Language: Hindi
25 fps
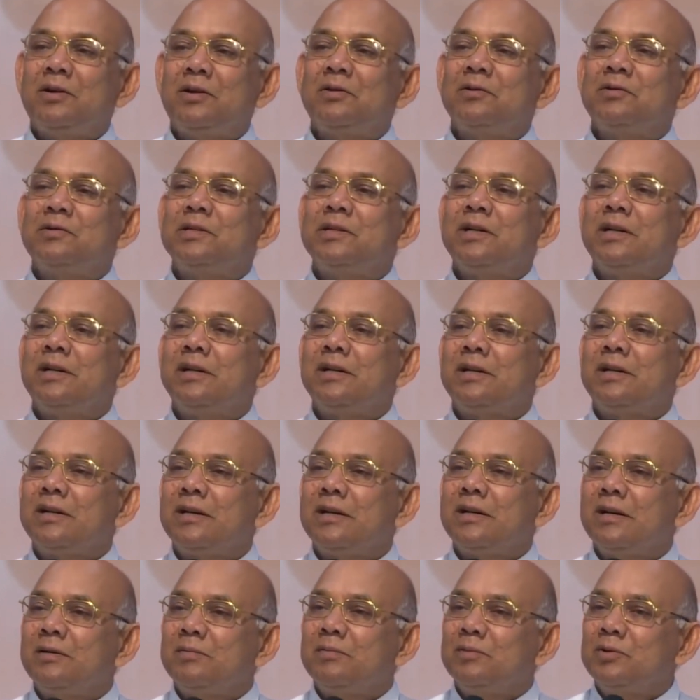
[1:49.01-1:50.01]
थाउजेंड
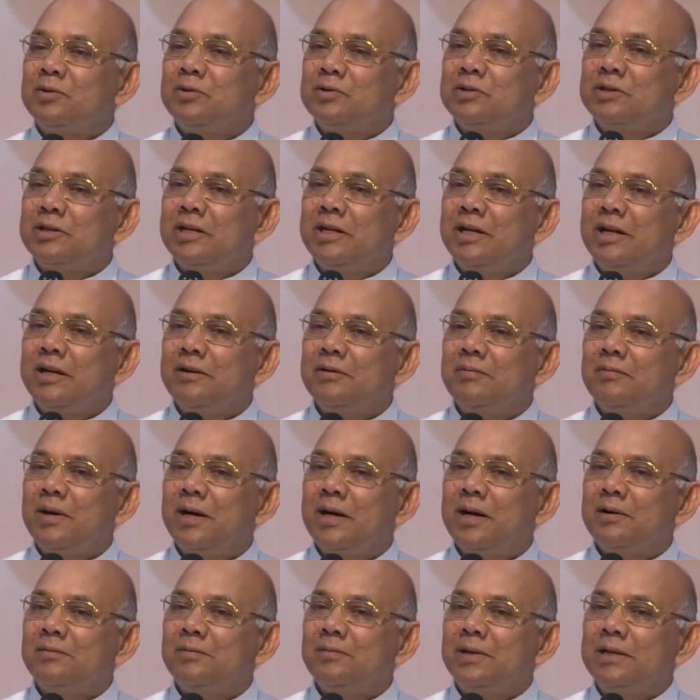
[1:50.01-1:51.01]
का भोजन एक
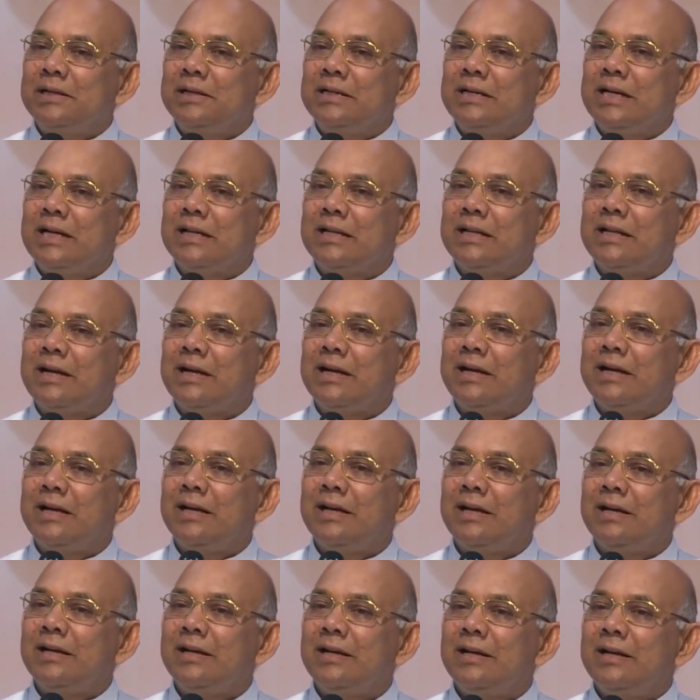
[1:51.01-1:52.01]
बार बन जाता
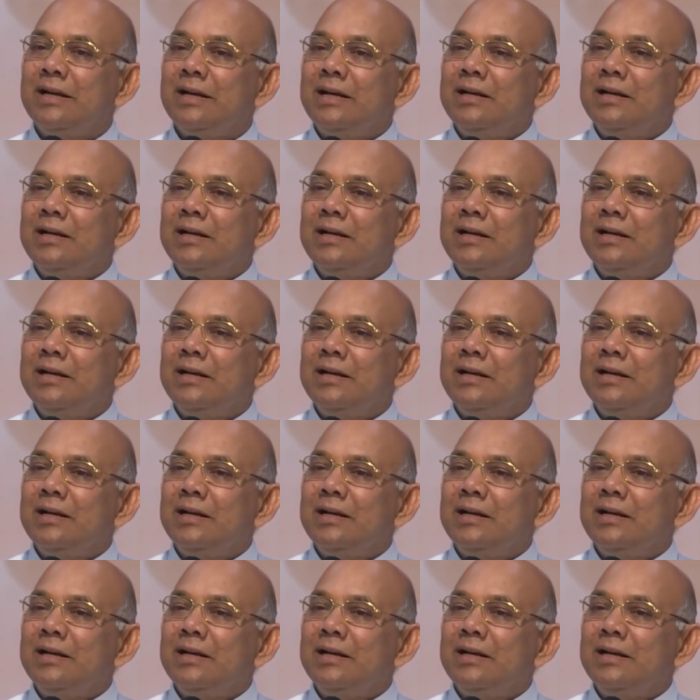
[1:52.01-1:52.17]
है